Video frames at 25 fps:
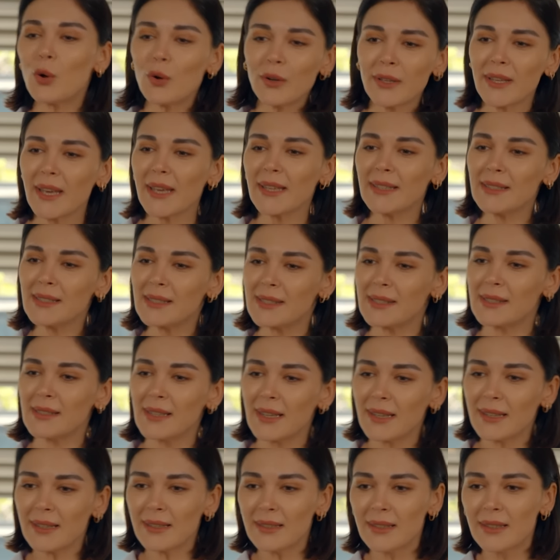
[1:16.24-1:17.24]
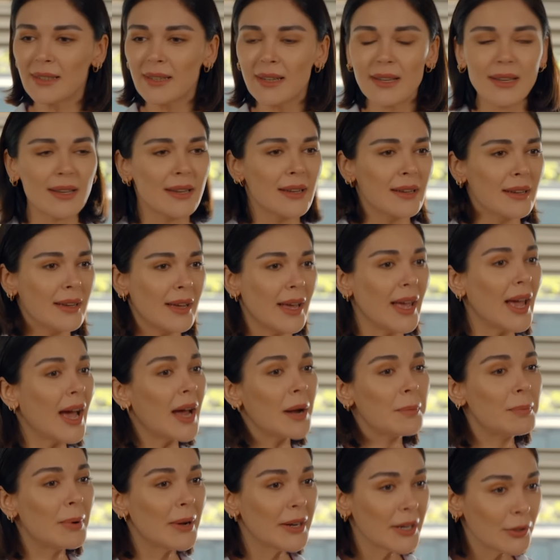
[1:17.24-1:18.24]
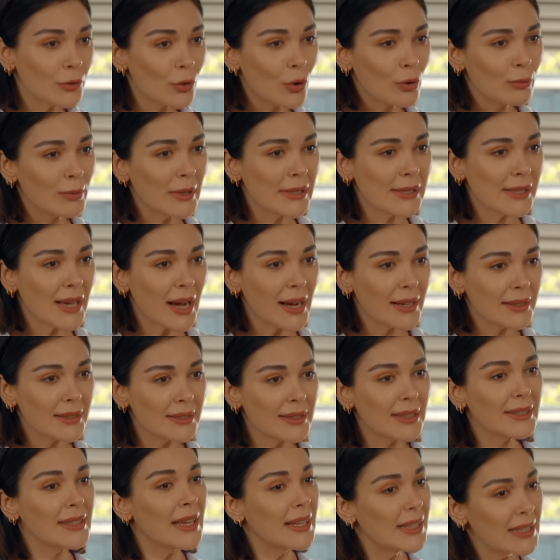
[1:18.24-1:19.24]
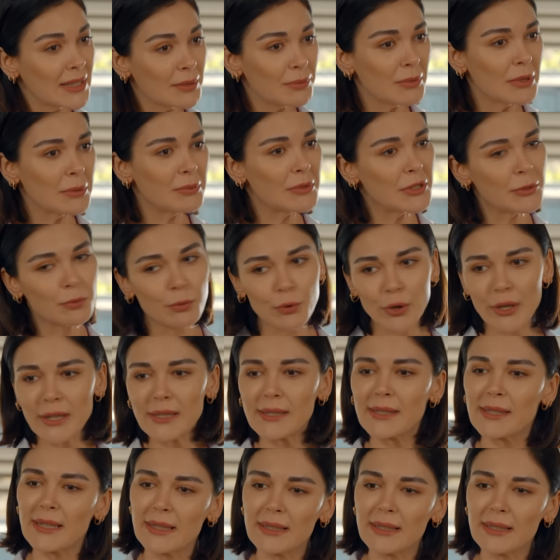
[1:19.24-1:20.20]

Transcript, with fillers: اسألها لرفيقتك لو ما كان معك مصاري كانت رح تجي معك